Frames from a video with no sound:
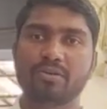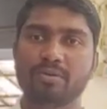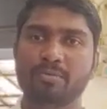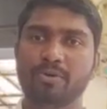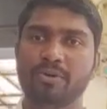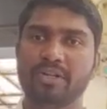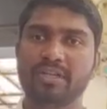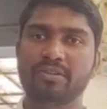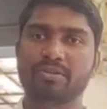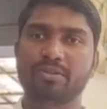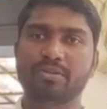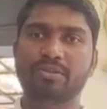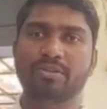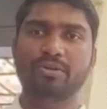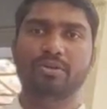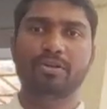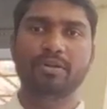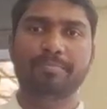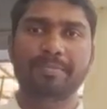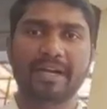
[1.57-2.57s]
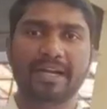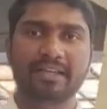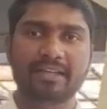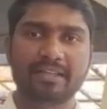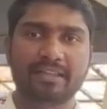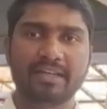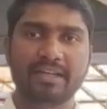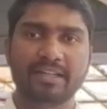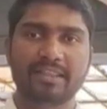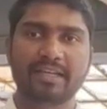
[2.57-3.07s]
गुड मॉर्निंग दोस्तों और प्यारे
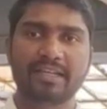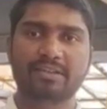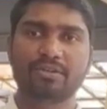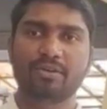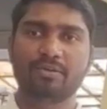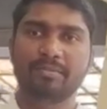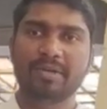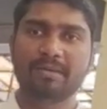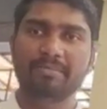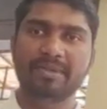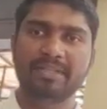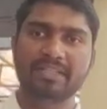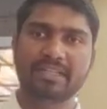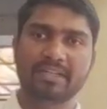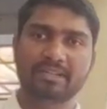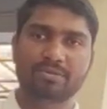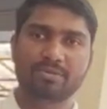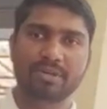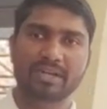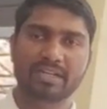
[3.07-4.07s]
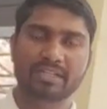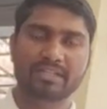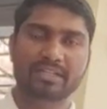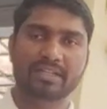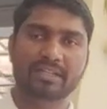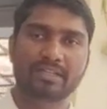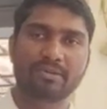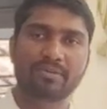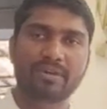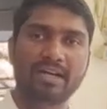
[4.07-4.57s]
किसान साथियों मैं मंजर स्वागत
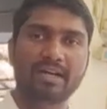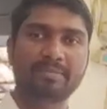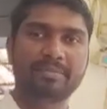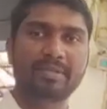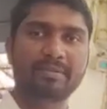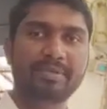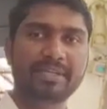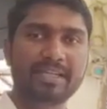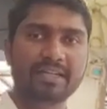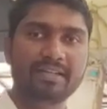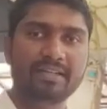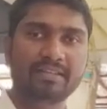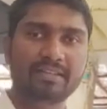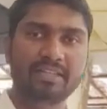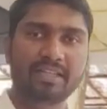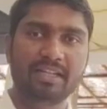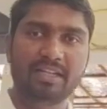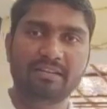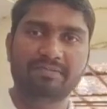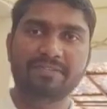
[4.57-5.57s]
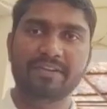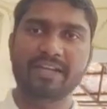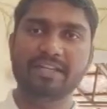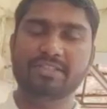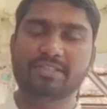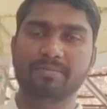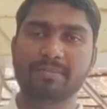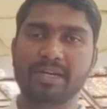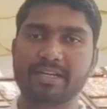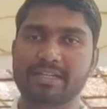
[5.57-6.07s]
करता हूं आप सभी का दिल्ली
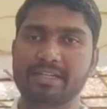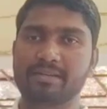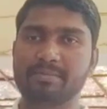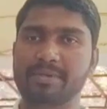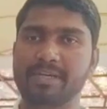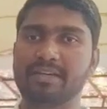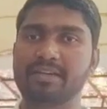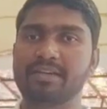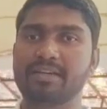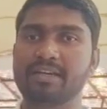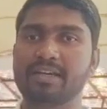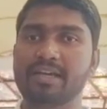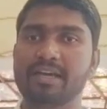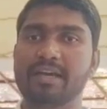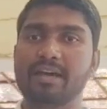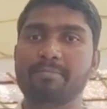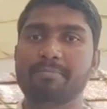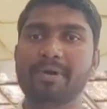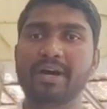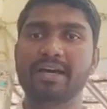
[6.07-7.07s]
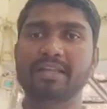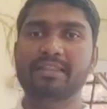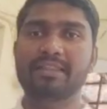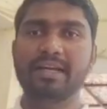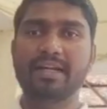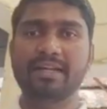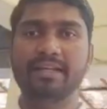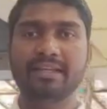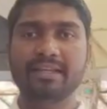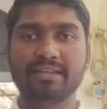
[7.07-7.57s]
फ्रेश मार्केट में पाँच
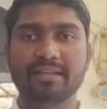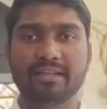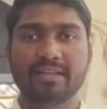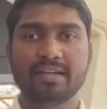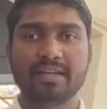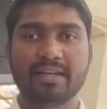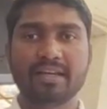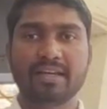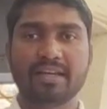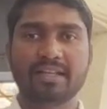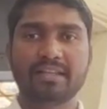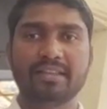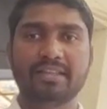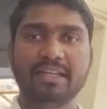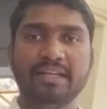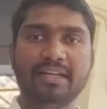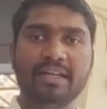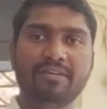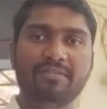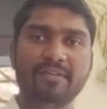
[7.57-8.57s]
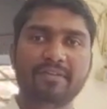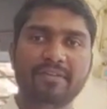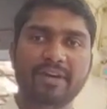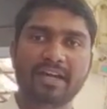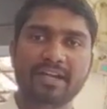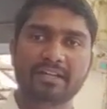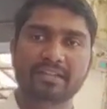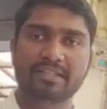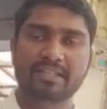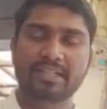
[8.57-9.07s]
तारीख दिन
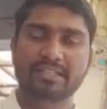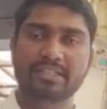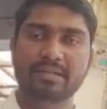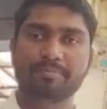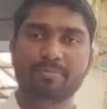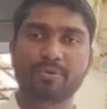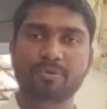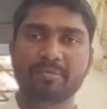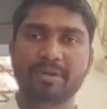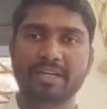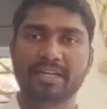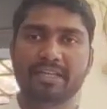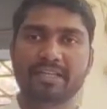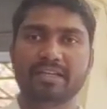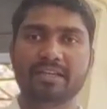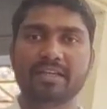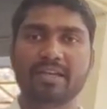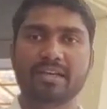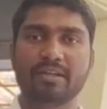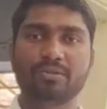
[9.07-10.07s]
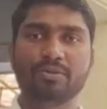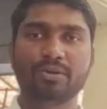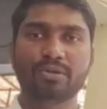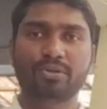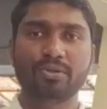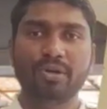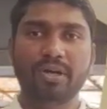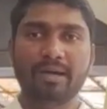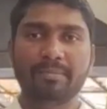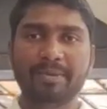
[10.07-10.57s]
रविवार केशवपुर मंडी
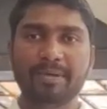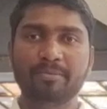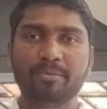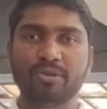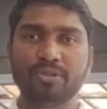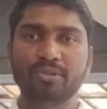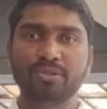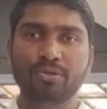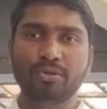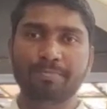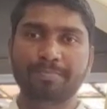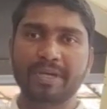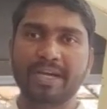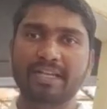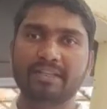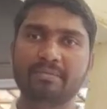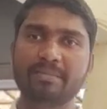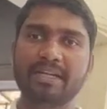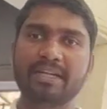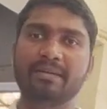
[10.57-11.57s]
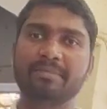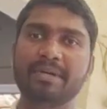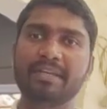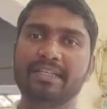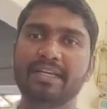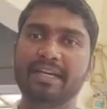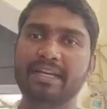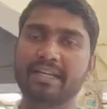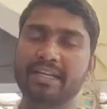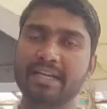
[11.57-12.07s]
दोस्तों अभी मौजूद हूँ प्याज मंडी में
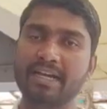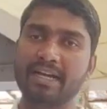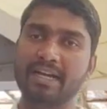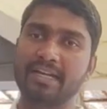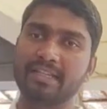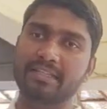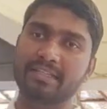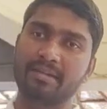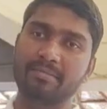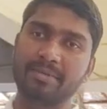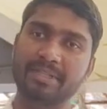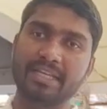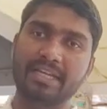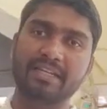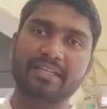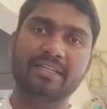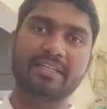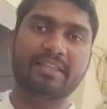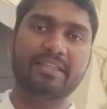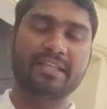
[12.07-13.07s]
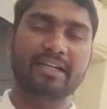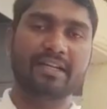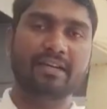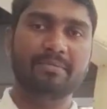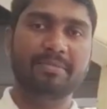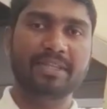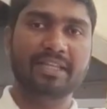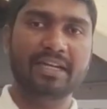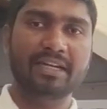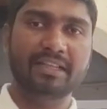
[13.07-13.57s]
जानेंगे आज का बाज़ार किस तरह का
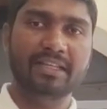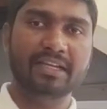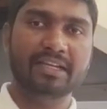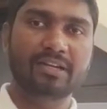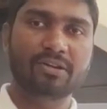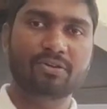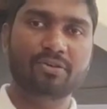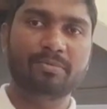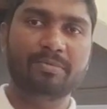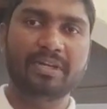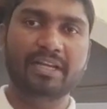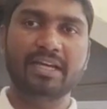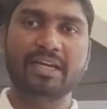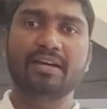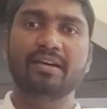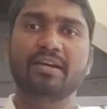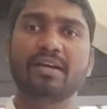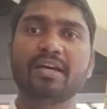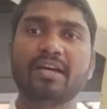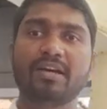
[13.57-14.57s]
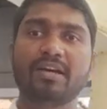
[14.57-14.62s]
बाज़ार देखने को मिला